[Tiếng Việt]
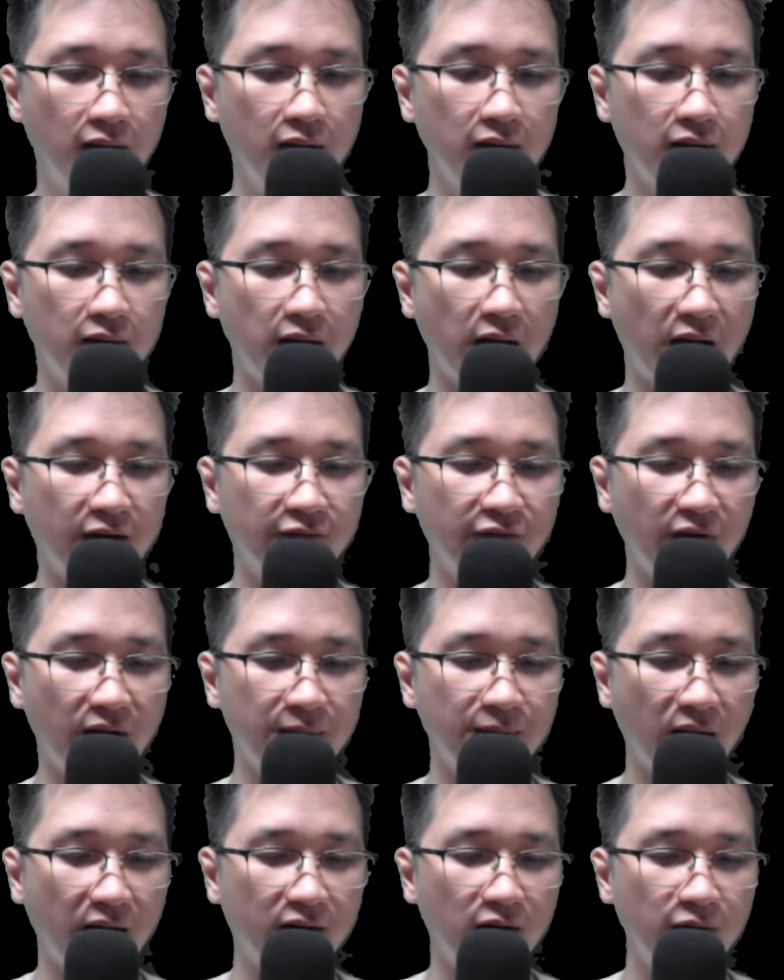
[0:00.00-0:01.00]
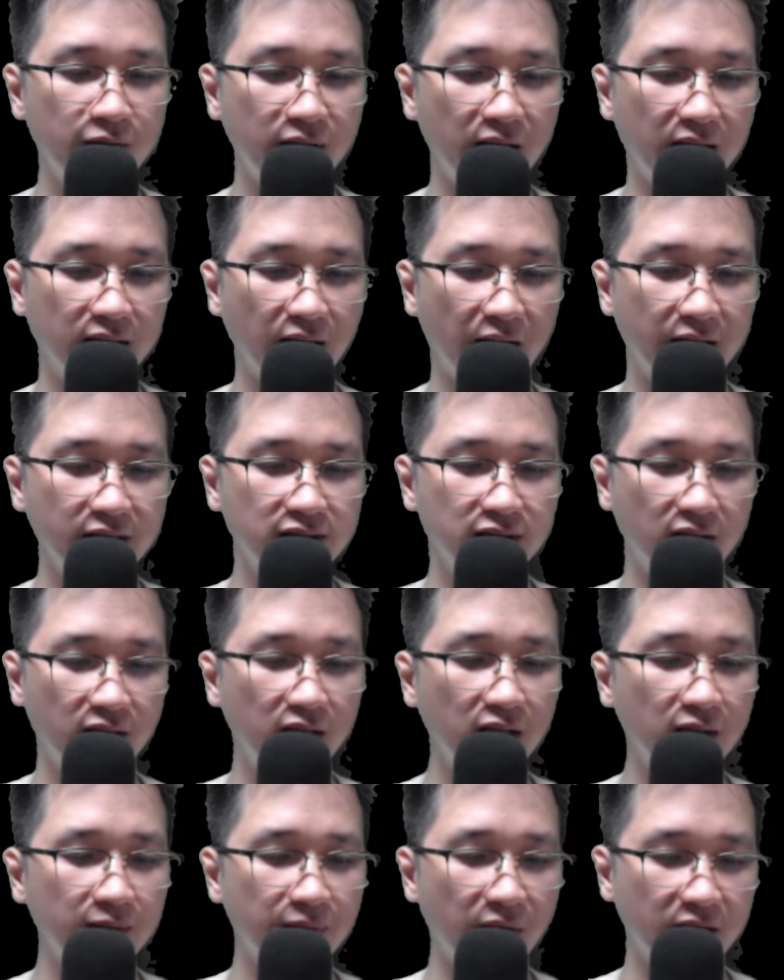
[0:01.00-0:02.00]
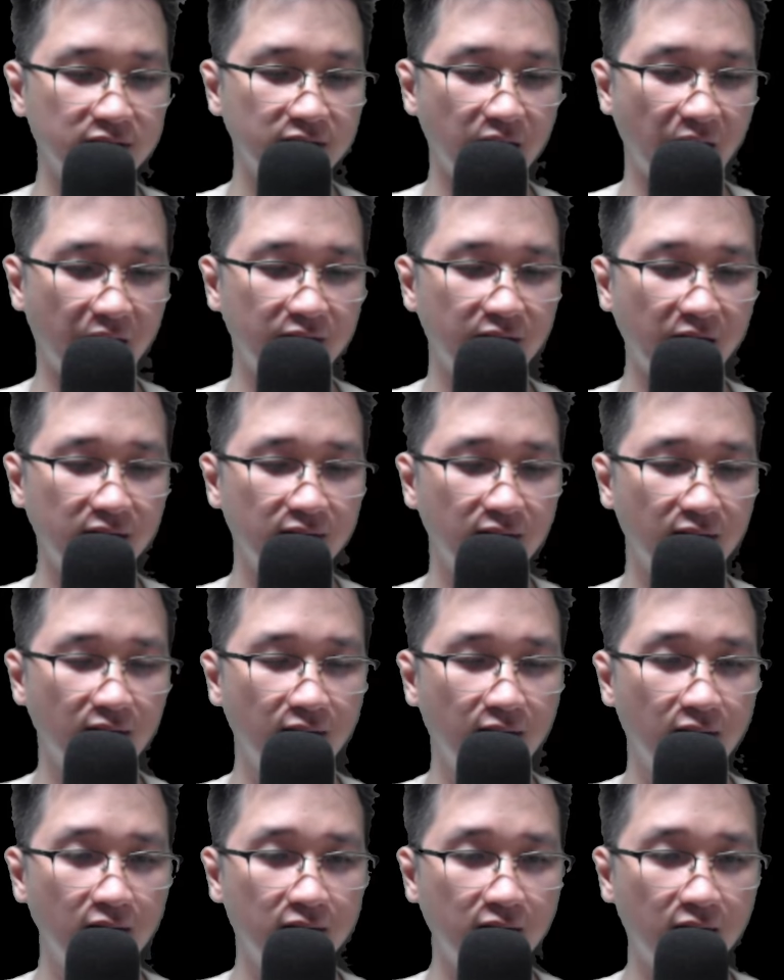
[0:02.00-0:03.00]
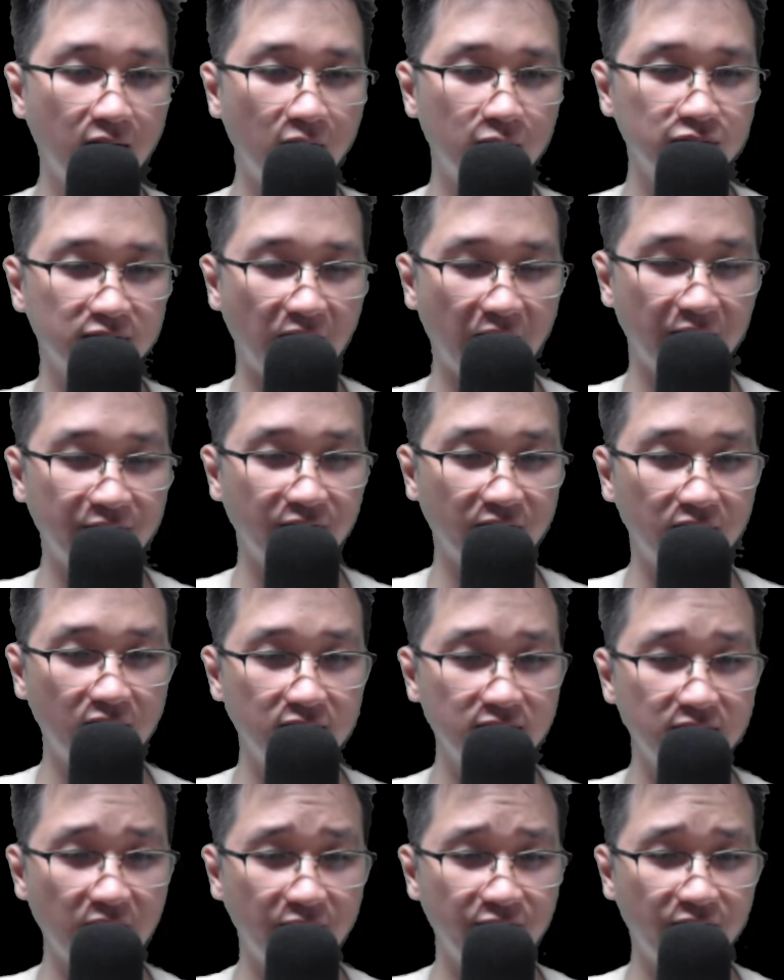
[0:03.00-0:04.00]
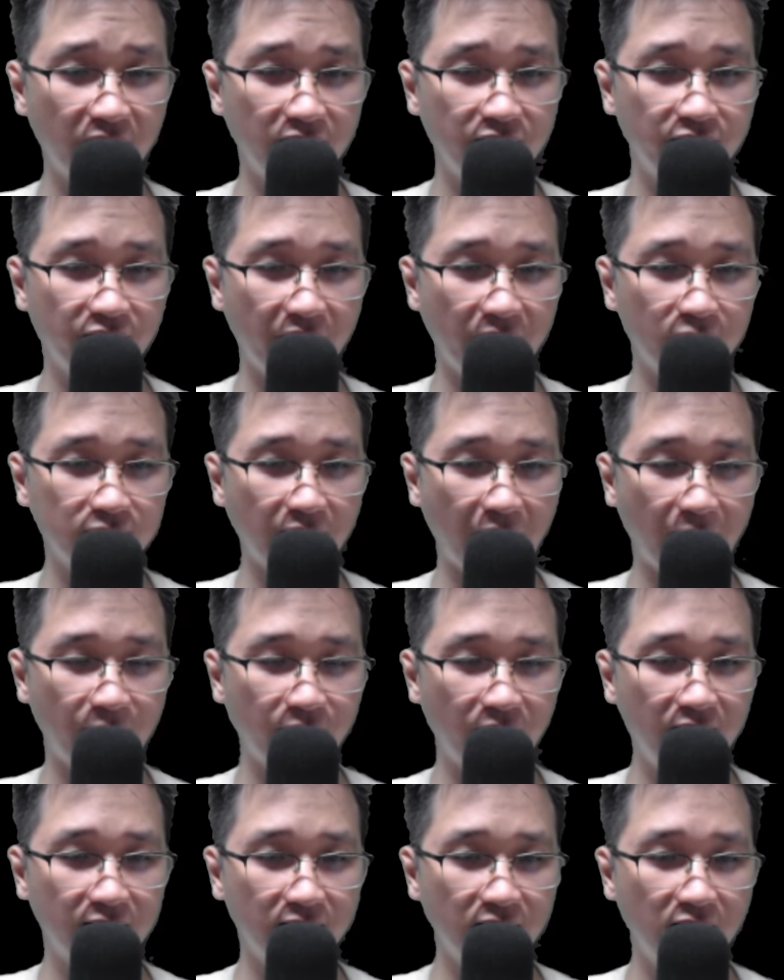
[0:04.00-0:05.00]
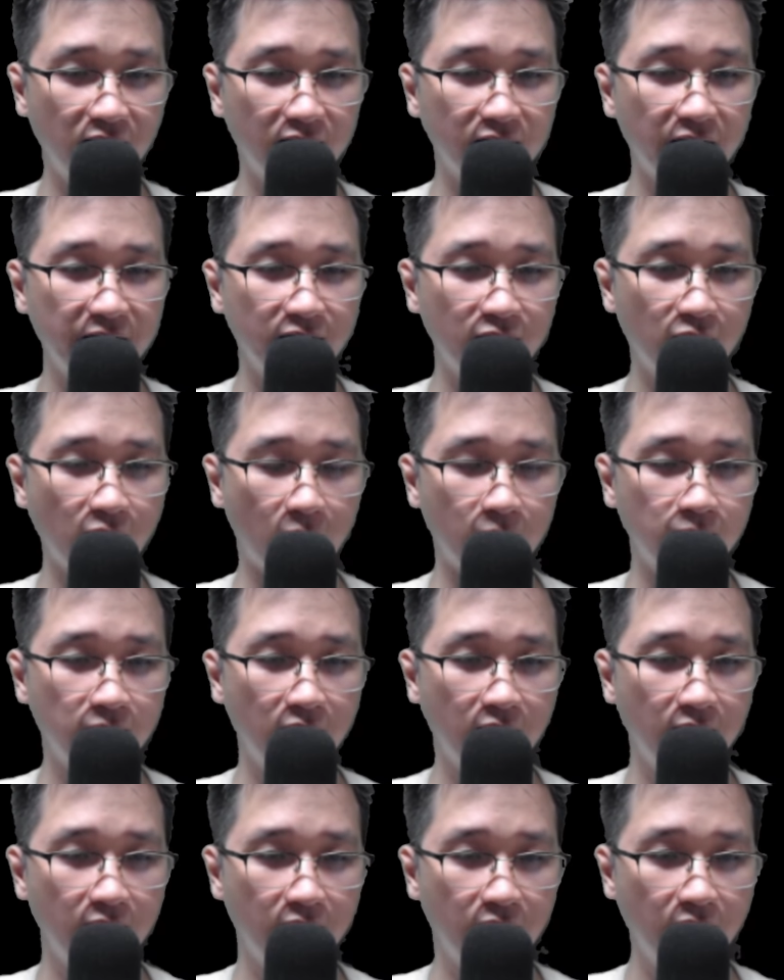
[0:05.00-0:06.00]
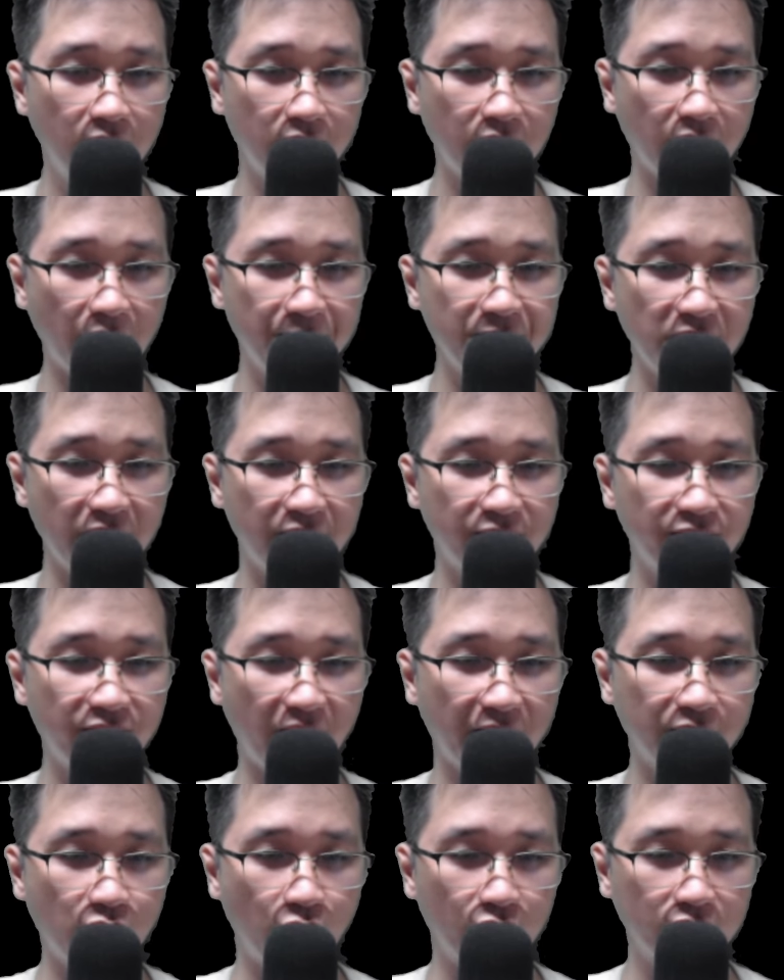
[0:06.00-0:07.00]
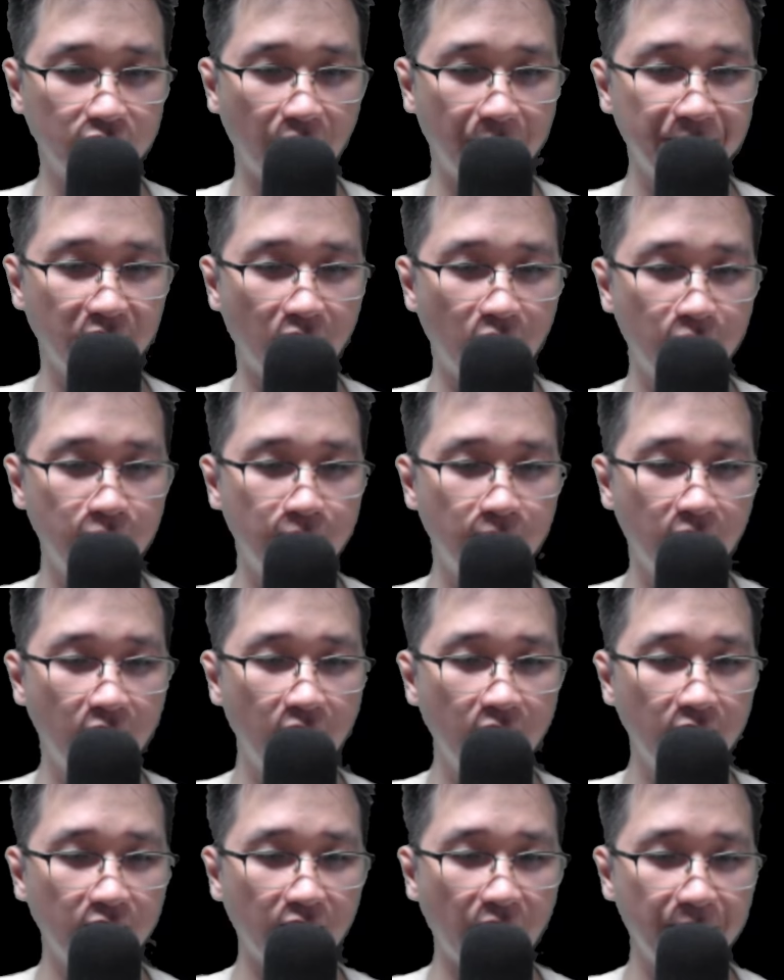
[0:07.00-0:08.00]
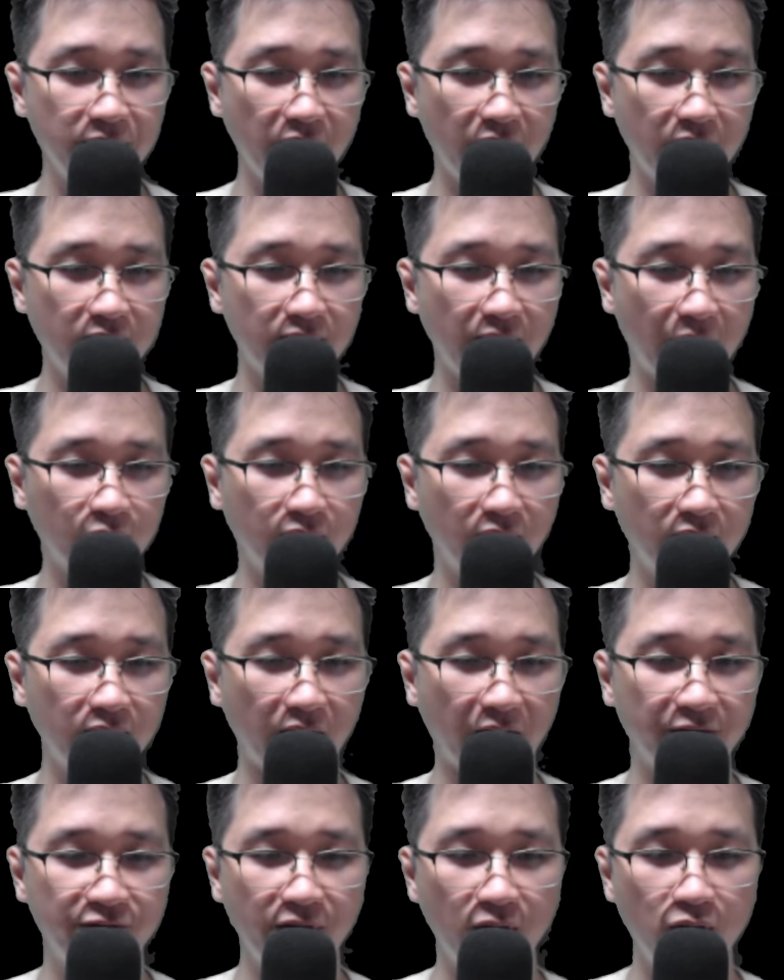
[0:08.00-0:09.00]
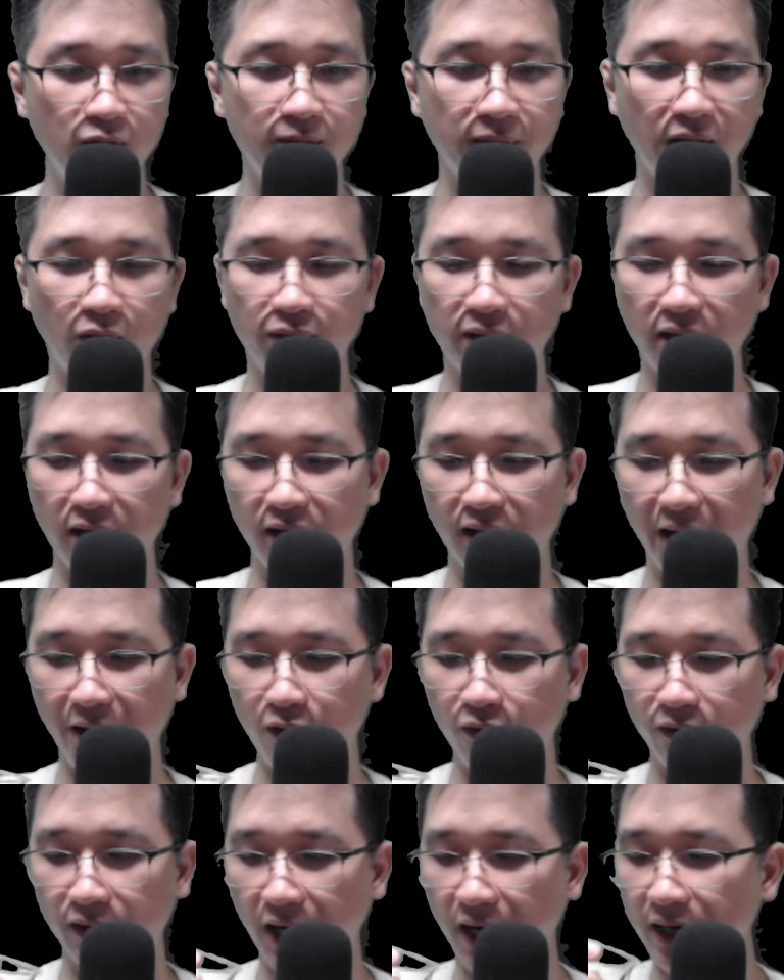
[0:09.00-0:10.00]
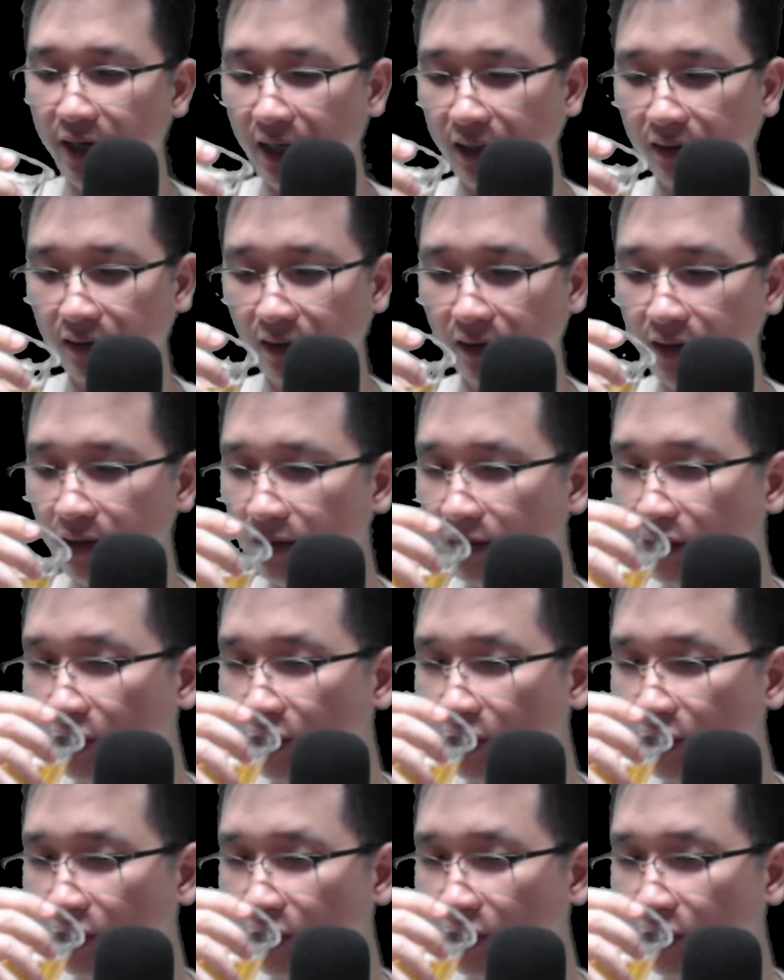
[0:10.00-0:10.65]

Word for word: Nàng vậy mà không nhìn thế giới bị xé rách, không gian và thời gian vặn vẹo tạo ra lực lượng kinh khủng, ngắm nhìn vạn cổ thâm không, ngắm nhìn đạo thân ảnh phiêu miểu đang ngạo nghễ đi tới.